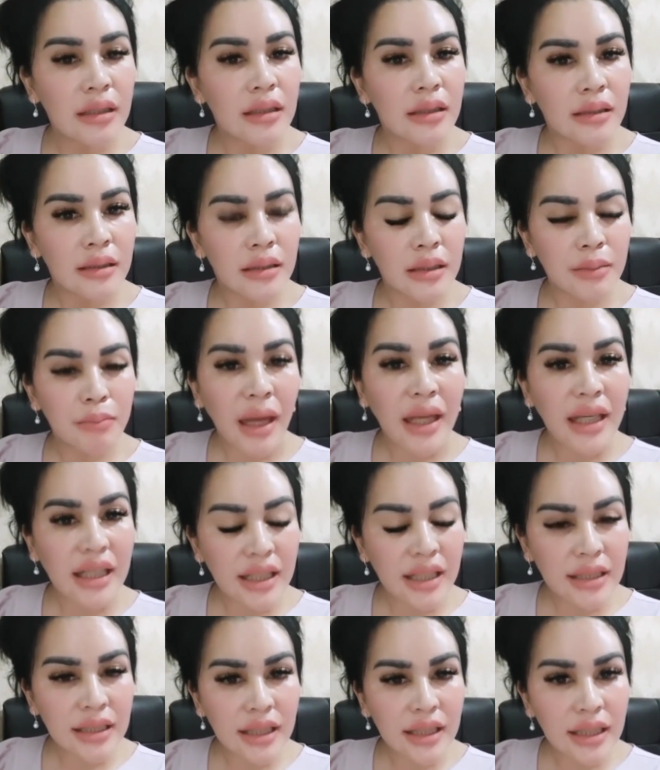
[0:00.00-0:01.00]

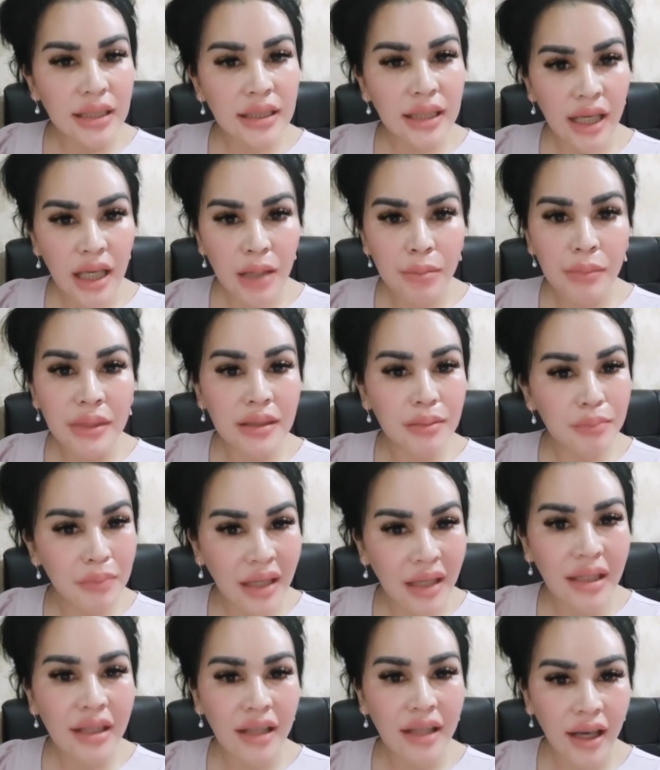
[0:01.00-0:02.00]
Semakin kesini saya
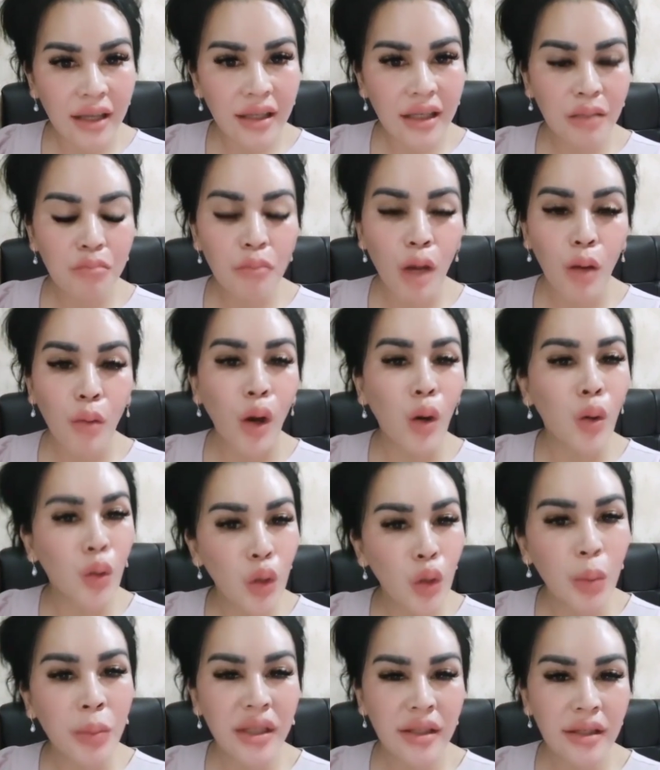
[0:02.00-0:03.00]
semakin yakin bahwa
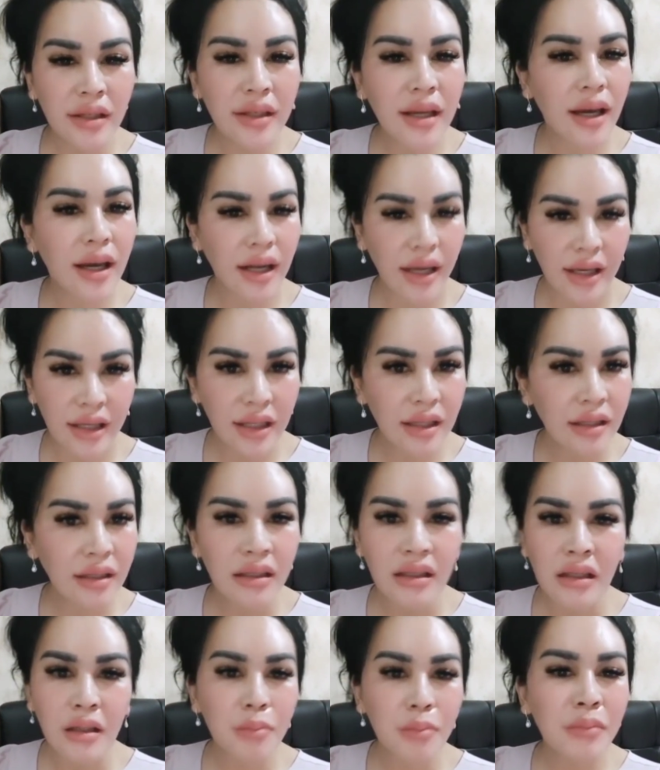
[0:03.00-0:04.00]
hukum di negara ini
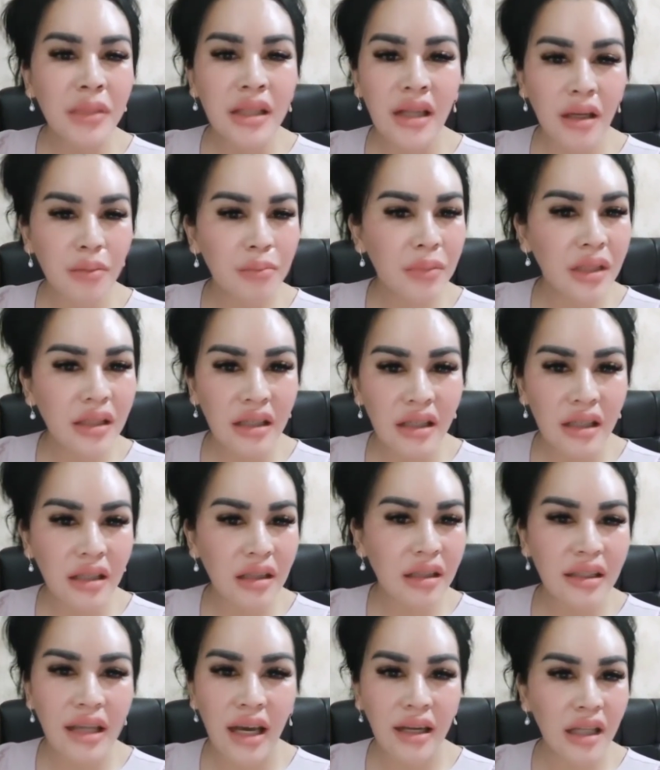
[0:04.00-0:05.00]
benar-benar
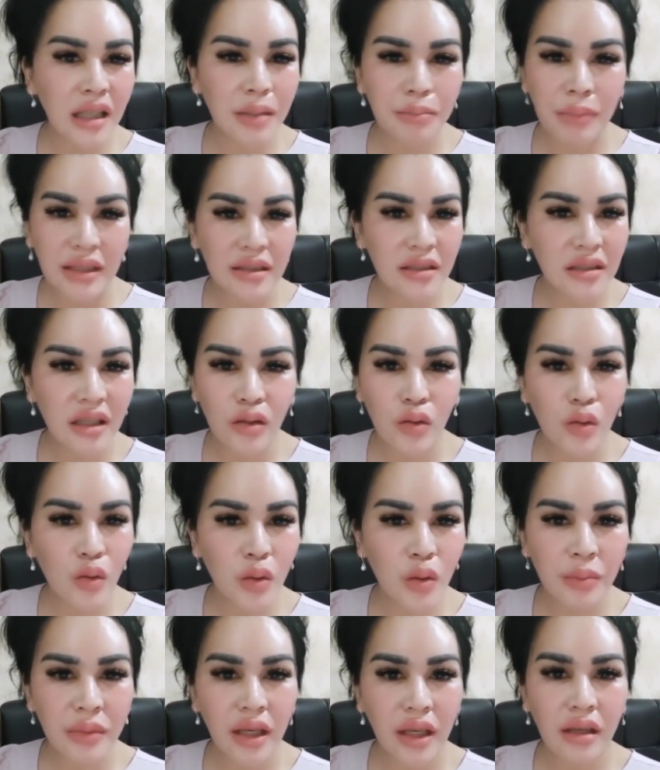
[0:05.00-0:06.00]
tidak ada kepastian
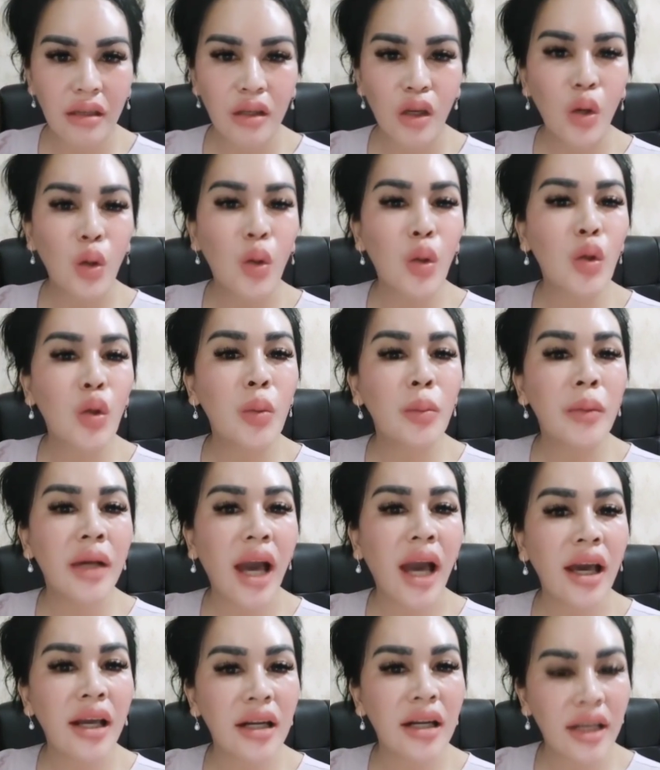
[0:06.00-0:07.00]
hukumnya. Hukum
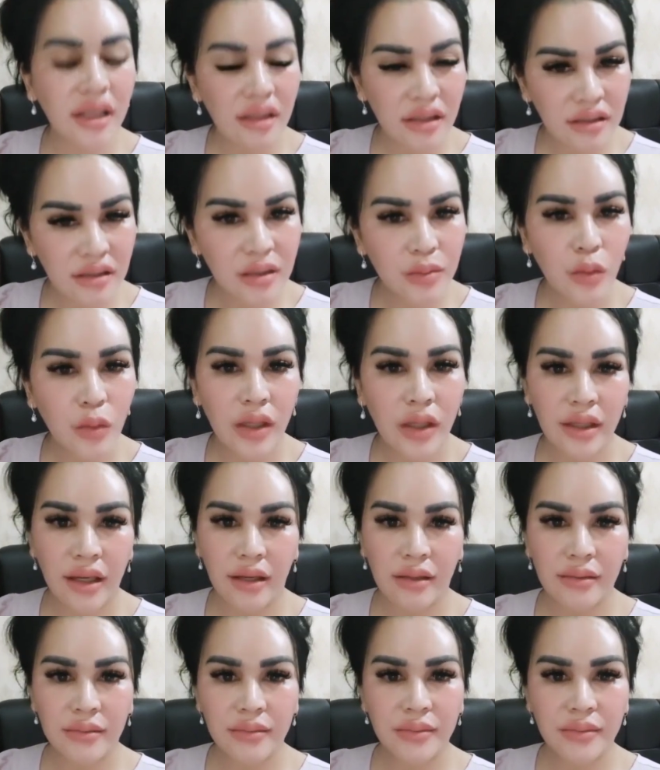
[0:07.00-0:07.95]
karet semuanya.